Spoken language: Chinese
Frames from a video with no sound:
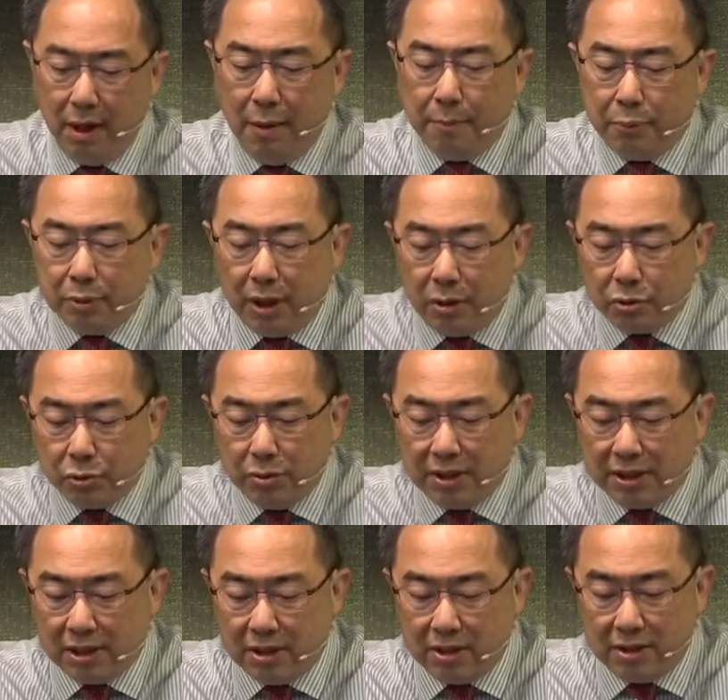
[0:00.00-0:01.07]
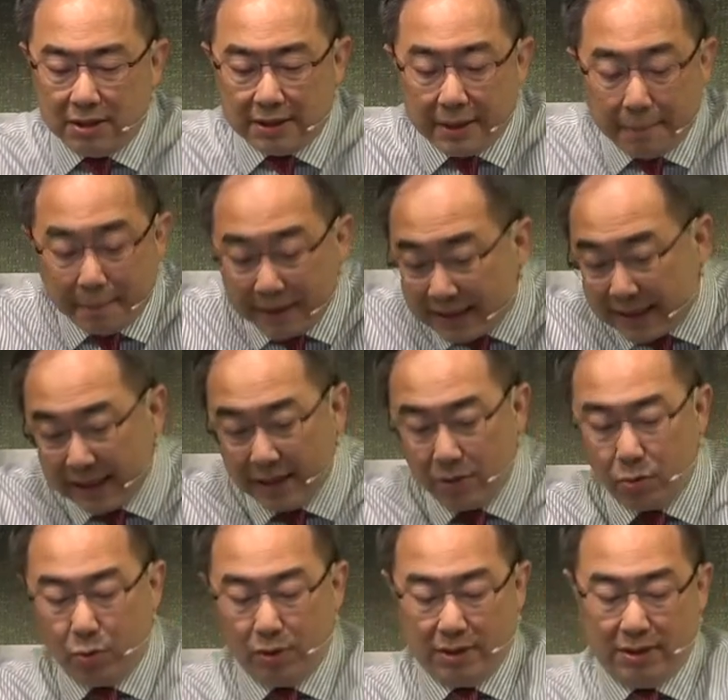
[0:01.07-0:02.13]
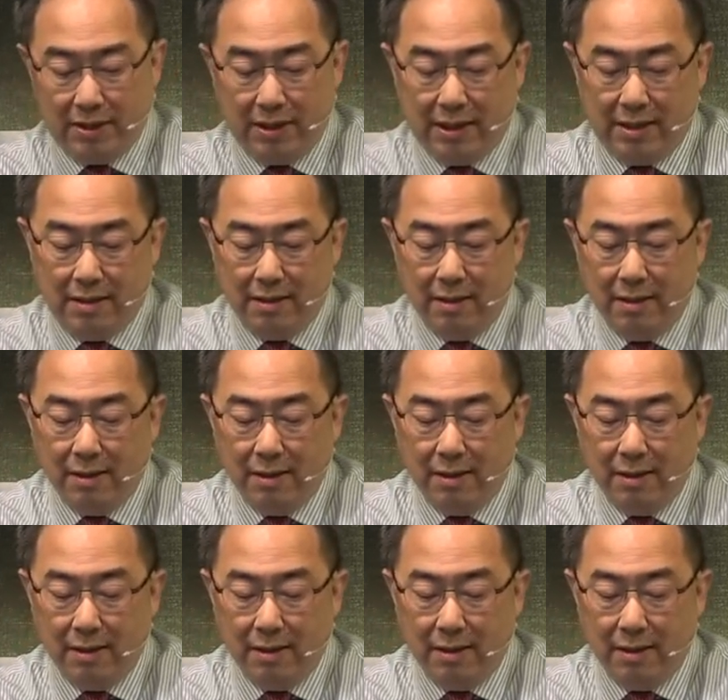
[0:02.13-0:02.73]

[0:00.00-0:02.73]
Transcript: 葡萄树的枝子怎么结果子呢？